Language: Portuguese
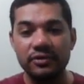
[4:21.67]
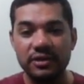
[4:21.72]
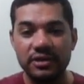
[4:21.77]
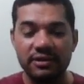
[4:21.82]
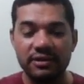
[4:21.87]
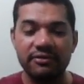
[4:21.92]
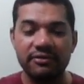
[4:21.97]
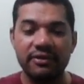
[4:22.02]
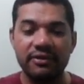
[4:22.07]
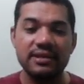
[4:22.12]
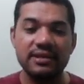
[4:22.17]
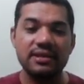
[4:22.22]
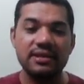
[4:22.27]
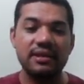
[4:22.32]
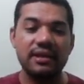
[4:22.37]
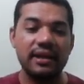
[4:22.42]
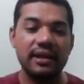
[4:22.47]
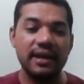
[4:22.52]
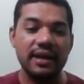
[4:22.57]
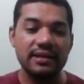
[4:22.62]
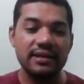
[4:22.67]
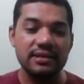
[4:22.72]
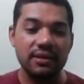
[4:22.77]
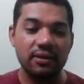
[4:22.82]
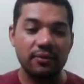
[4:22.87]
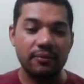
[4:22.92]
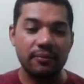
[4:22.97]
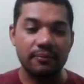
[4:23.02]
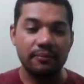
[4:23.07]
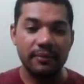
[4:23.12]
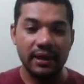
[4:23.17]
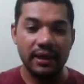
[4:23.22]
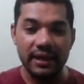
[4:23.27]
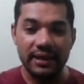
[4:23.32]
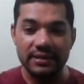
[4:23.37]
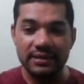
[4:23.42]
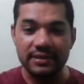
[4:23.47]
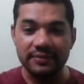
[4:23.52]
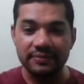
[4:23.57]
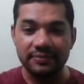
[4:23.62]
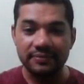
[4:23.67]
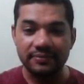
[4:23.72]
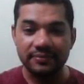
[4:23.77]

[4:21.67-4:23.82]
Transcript: você faz a interligação, beleza?